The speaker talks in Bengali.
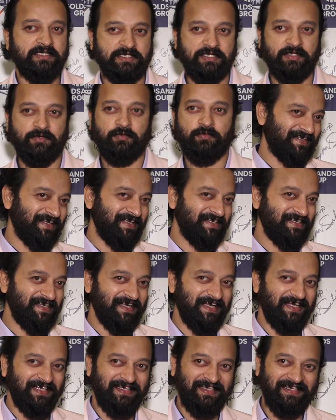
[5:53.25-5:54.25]
চেষ্টা করি সেই
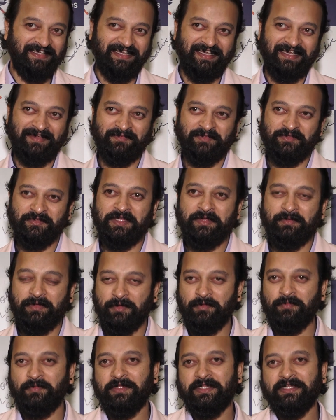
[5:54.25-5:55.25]
জায়গা থেকে আমি যদি
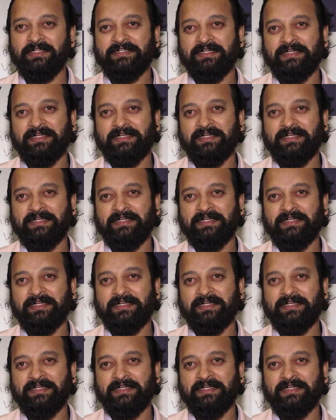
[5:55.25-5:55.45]
এভাবে বলি